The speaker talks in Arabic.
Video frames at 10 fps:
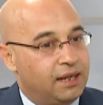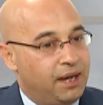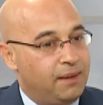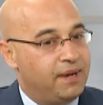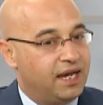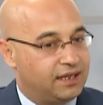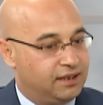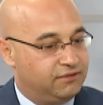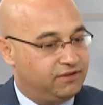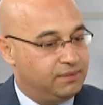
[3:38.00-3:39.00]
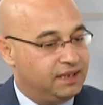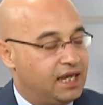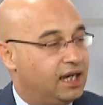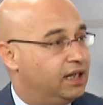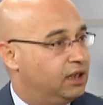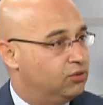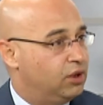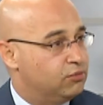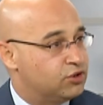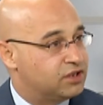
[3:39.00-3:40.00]
بحب اكد في البدايه على انه
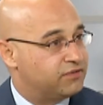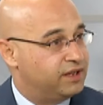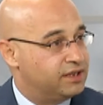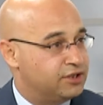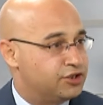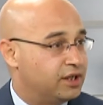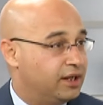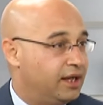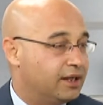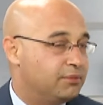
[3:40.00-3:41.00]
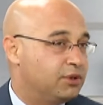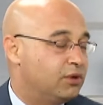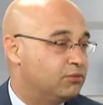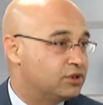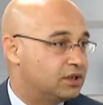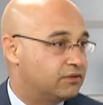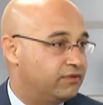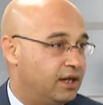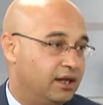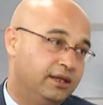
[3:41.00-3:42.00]
المستشفى الاستشاري العربي هو
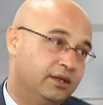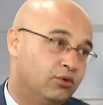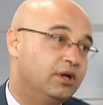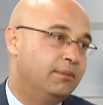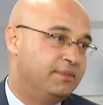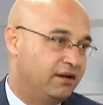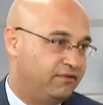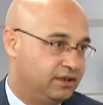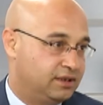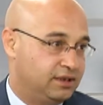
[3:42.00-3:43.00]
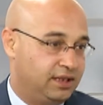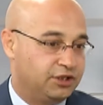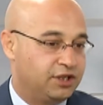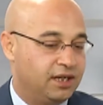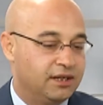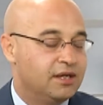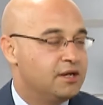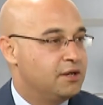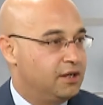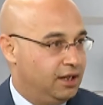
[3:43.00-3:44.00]
مستشفى لكل ابناء فلسطين عشان
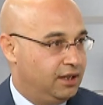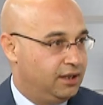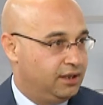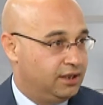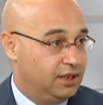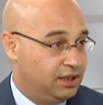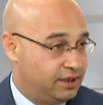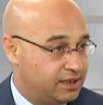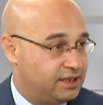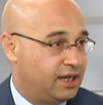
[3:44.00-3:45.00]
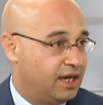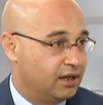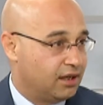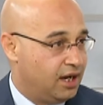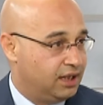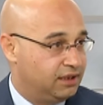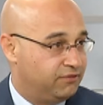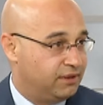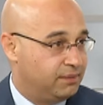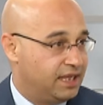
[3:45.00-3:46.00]
آه، آه، نرسخ هاي القاعده
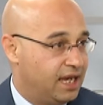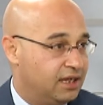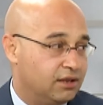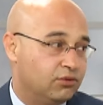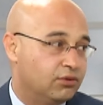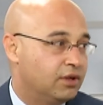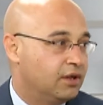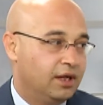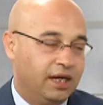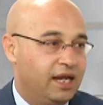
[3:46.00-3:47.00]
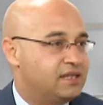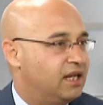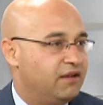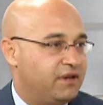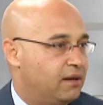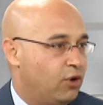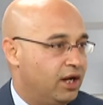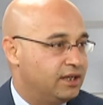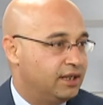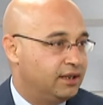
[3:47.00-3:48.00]
في البدايه انه ليس لفئه
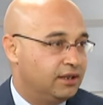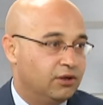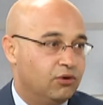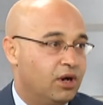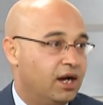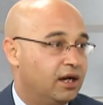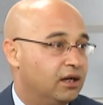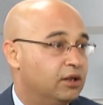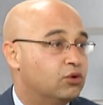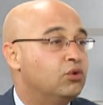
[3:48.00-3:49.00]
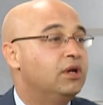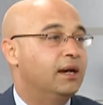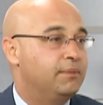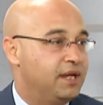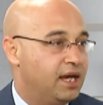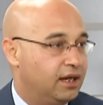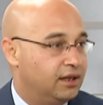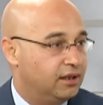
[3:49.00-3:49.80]
معينه هو لكل ابناء